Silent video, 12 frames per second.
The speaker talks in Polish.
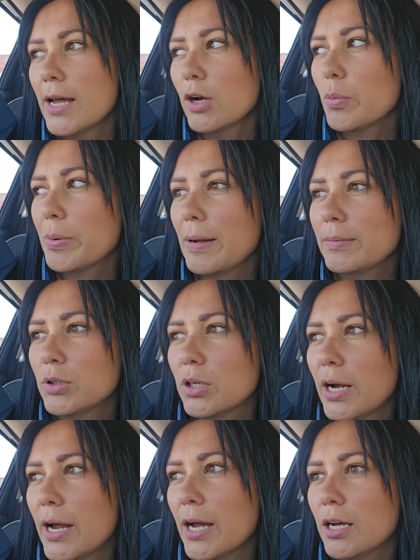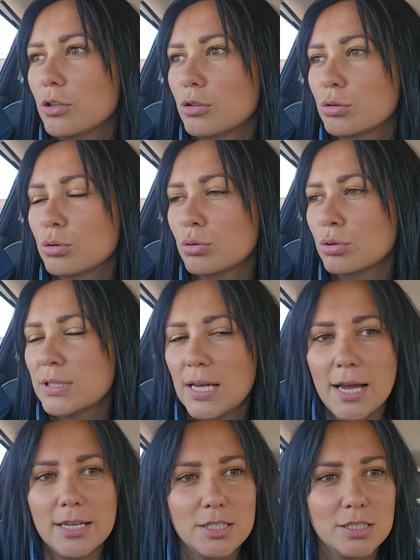Kupiłam trochę
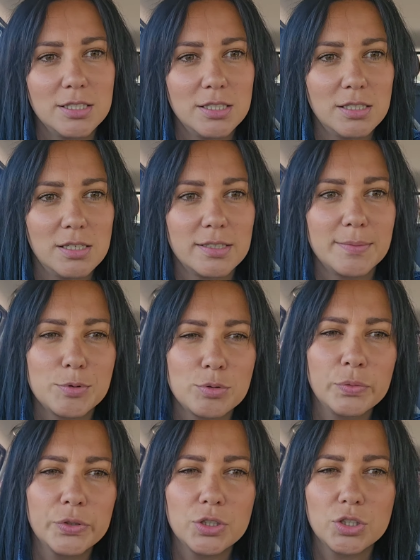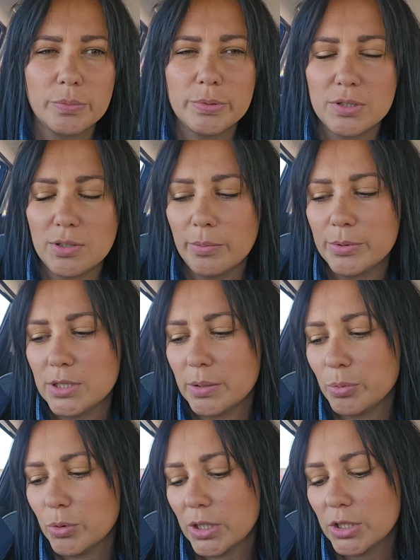ruskusa i e, gipsówki, żeby zrobić te
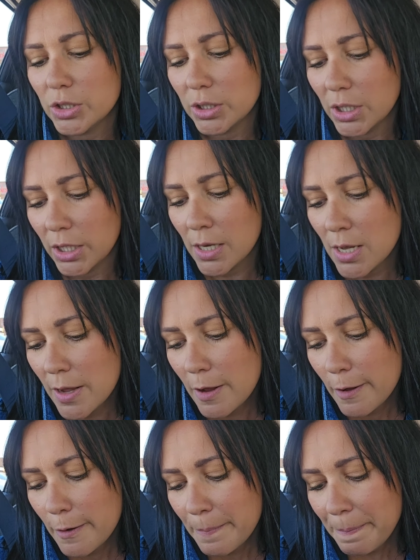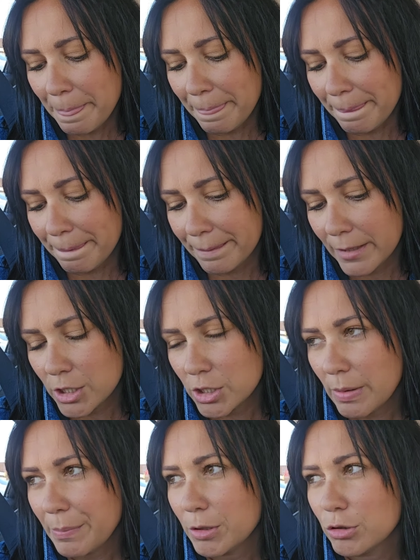bukieciki Mm,
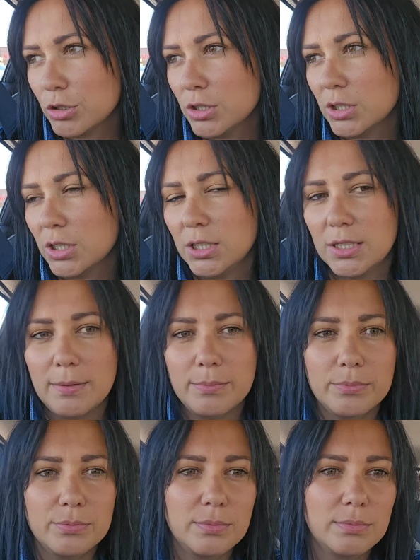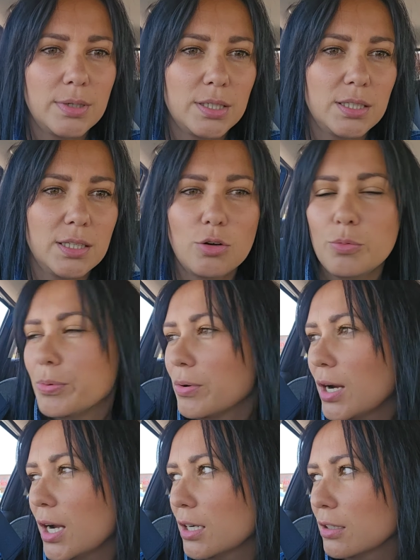jeszcze mamy goździki, tam Martyna
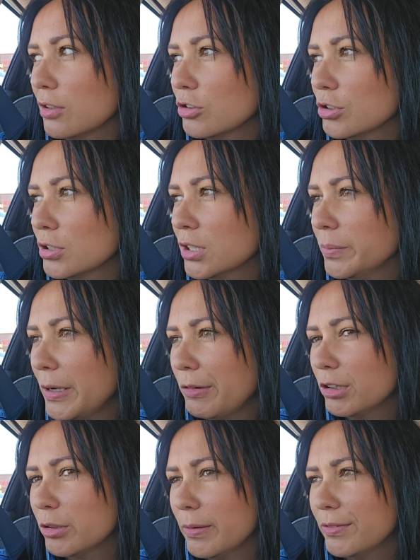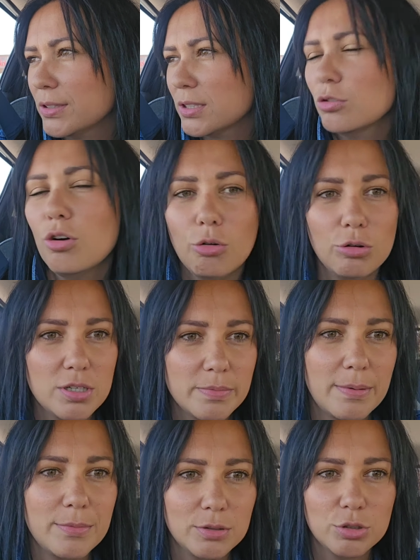kupiła goździki białe chyba, więc no ogólnie
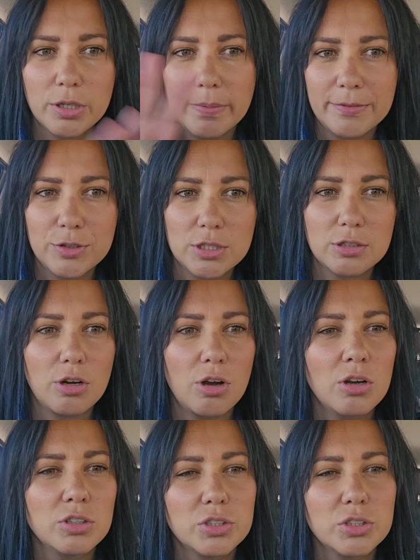mamy już chyba wszystko.